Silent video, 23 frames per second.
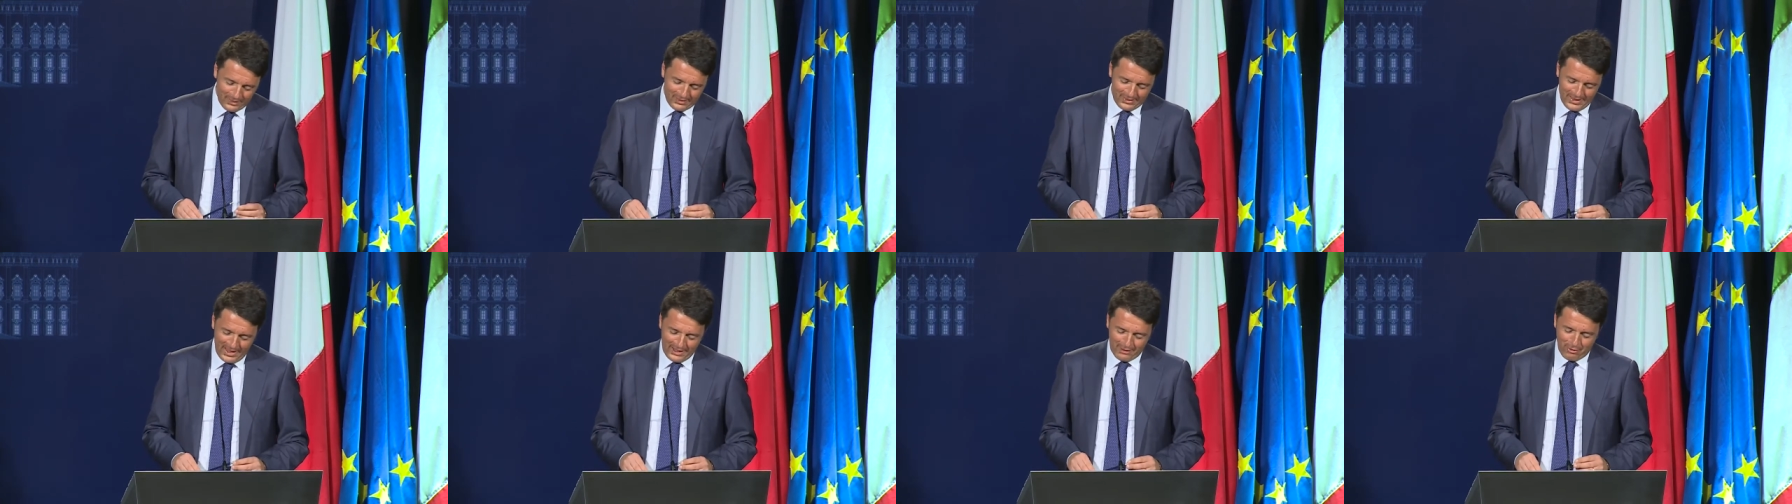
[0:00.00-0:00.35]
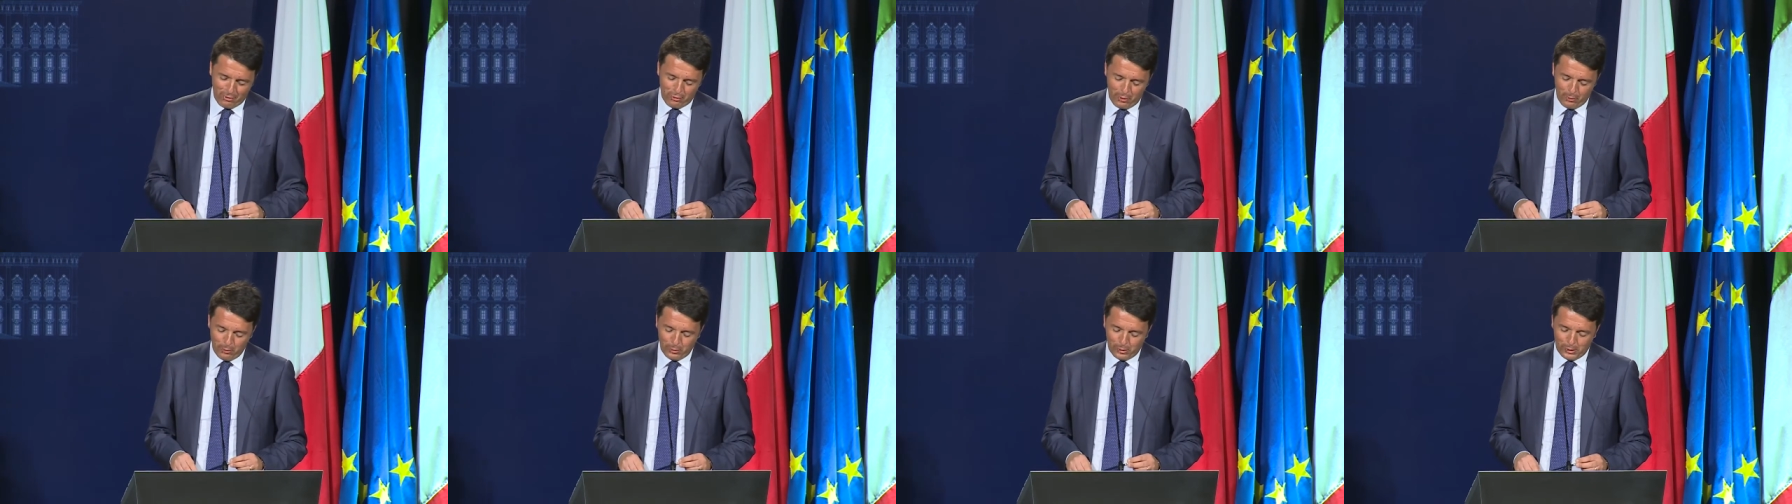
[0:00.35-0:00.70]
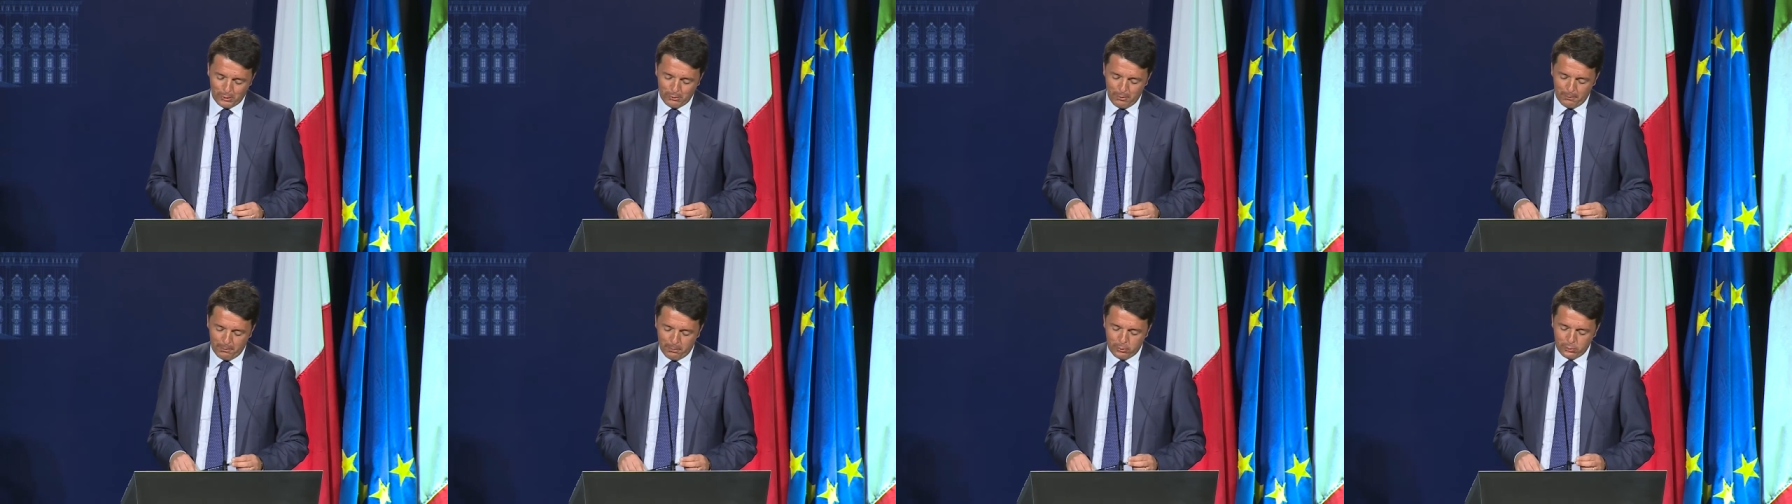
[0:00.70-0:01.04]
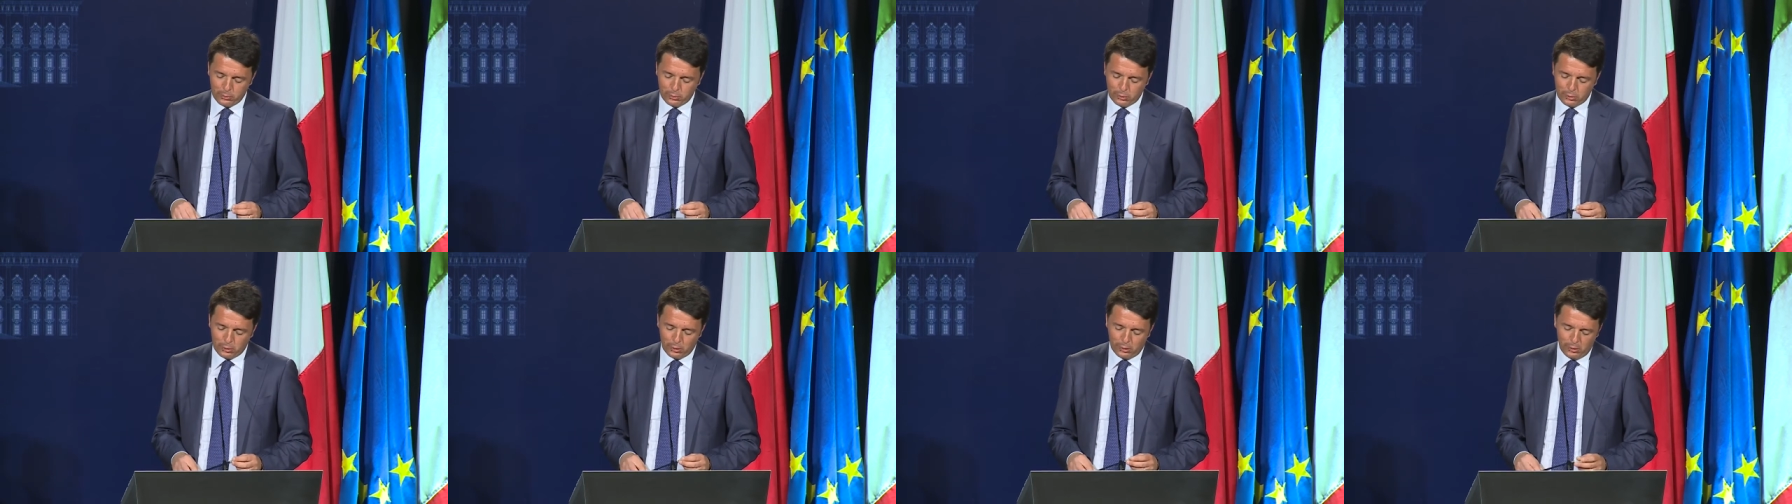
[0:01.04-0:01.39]
Terzo e ultimo
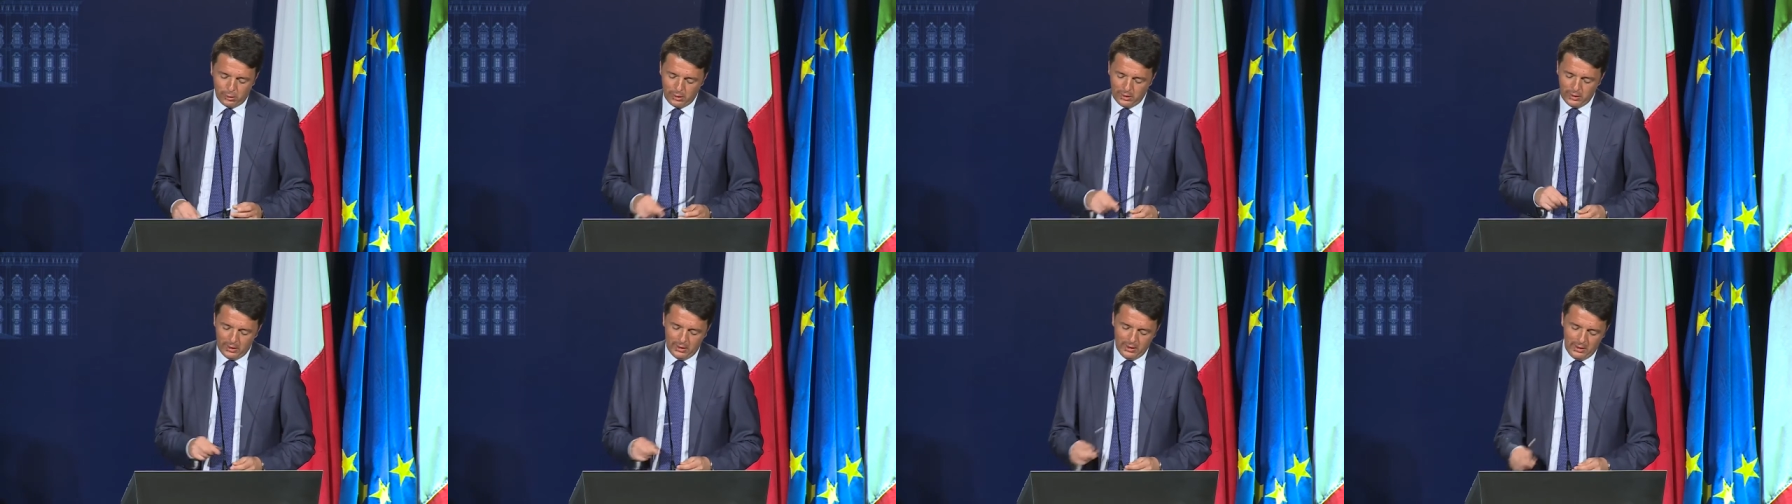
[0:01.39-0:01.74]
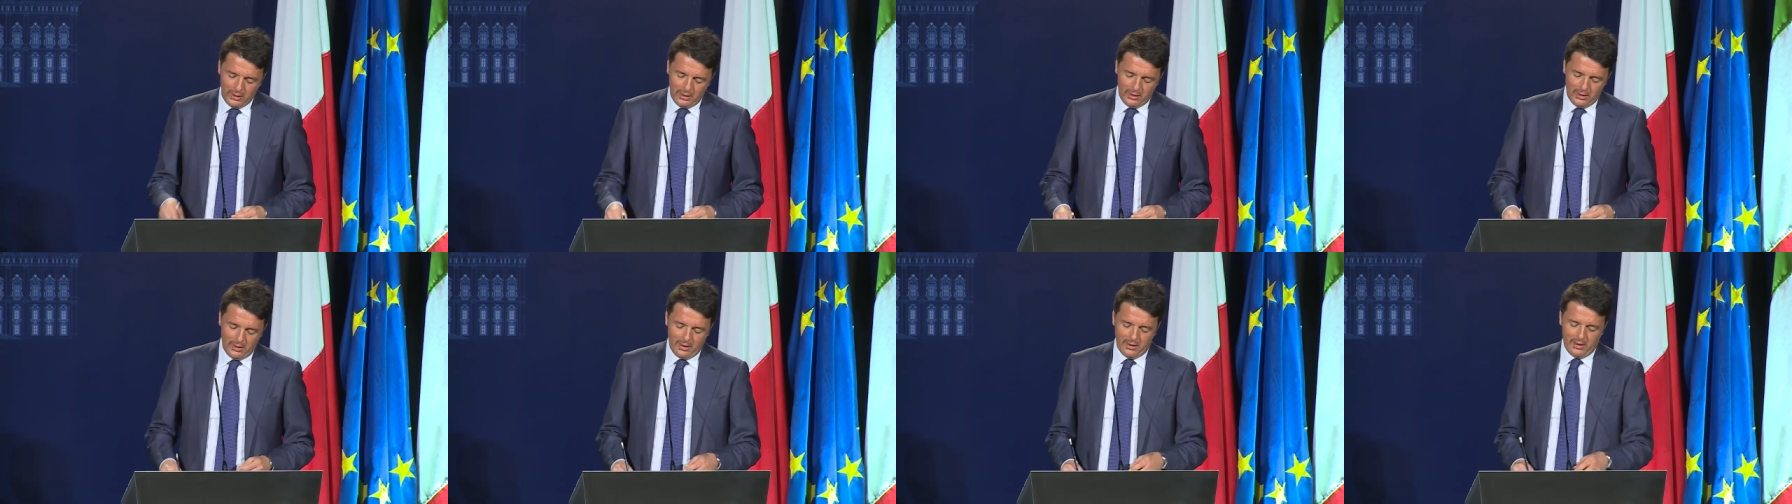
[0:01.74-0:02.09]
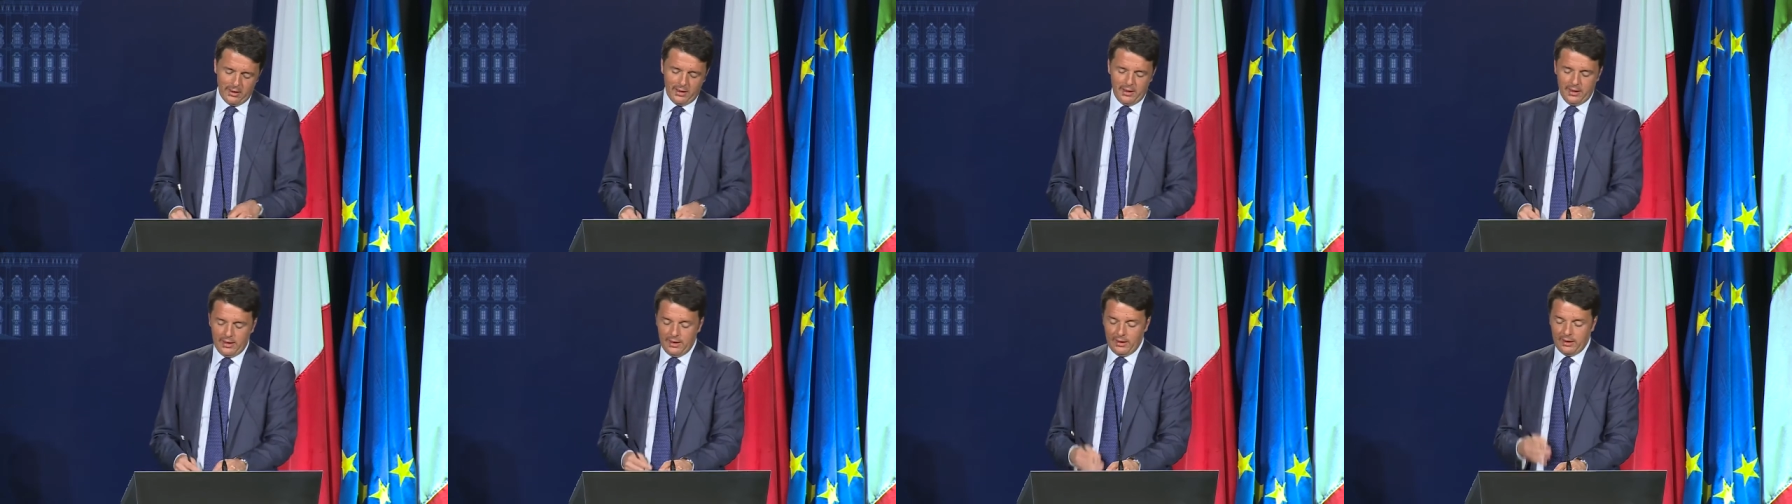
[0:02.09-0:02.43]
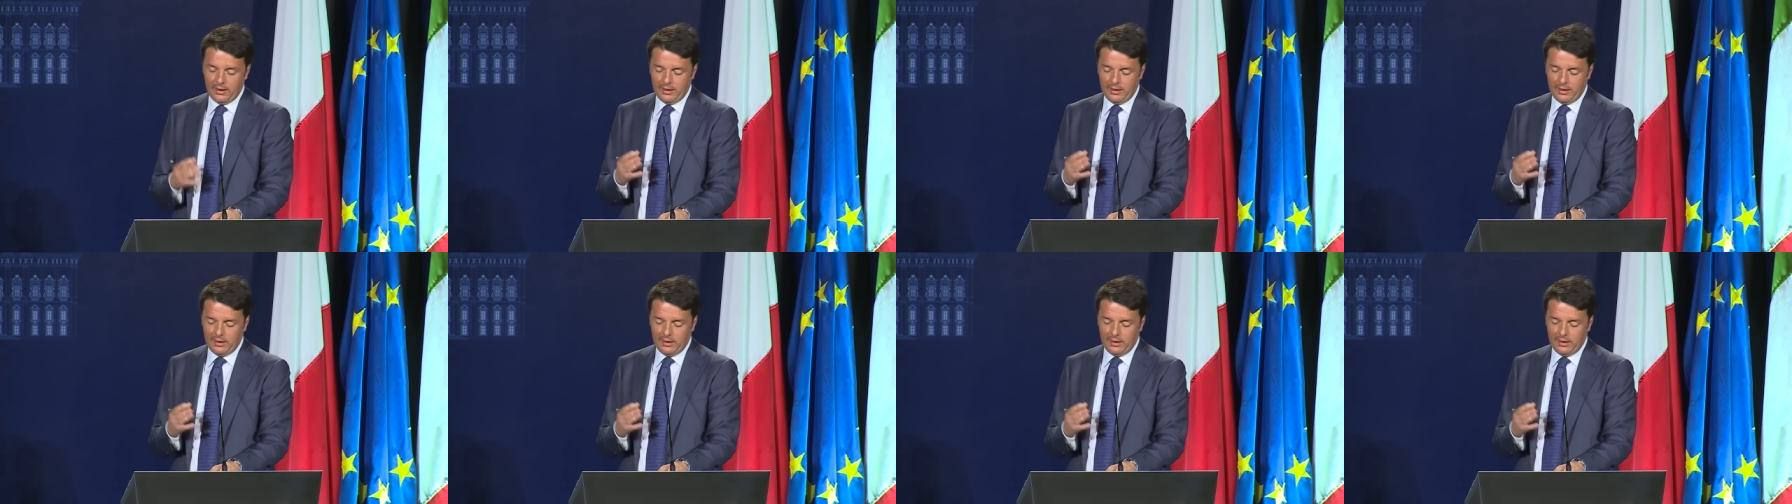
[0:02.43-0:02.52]
punto, eh,